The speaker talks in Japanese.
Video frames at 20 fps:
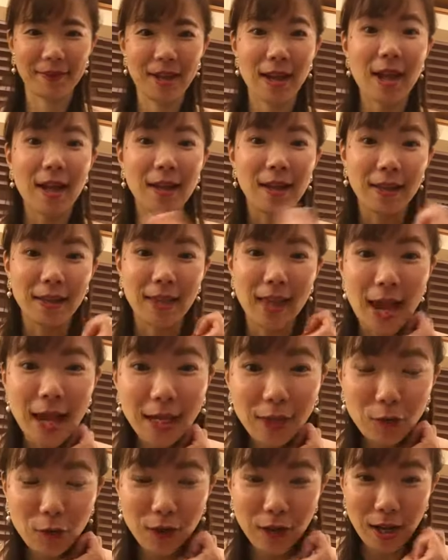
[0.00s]
あな
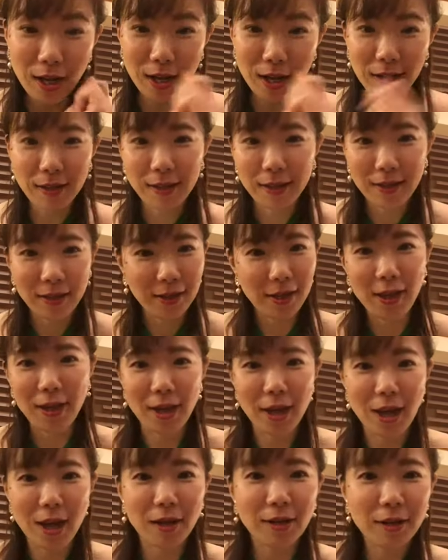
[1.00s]
いとかいやい
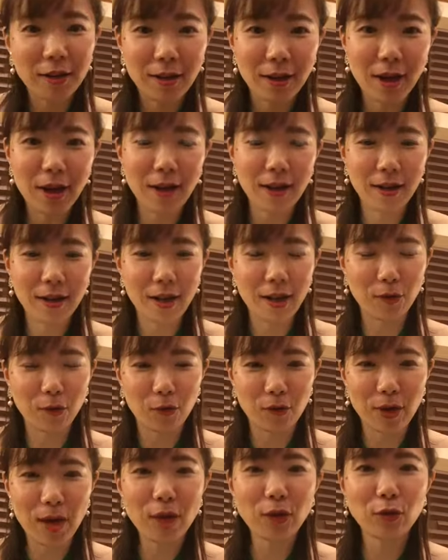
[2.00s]
やあるあ
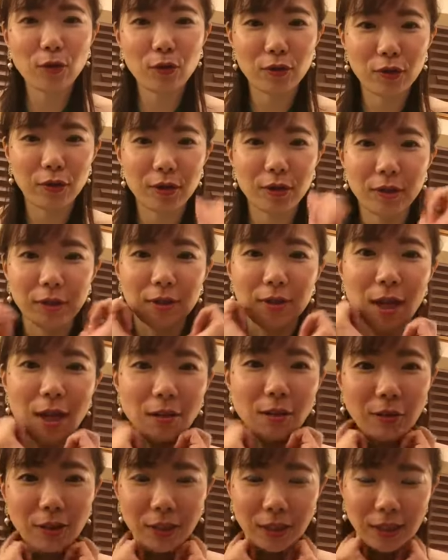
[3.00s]
のあるあ
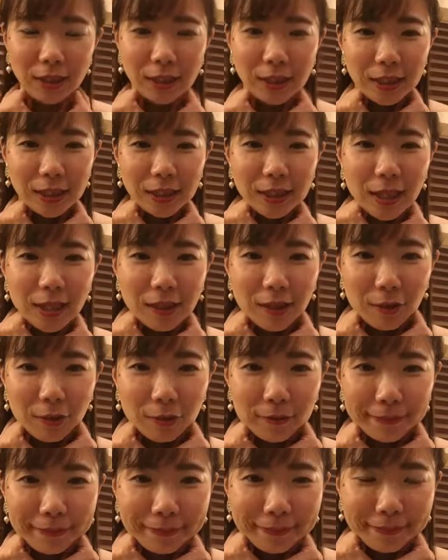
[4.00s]
るしなんだろう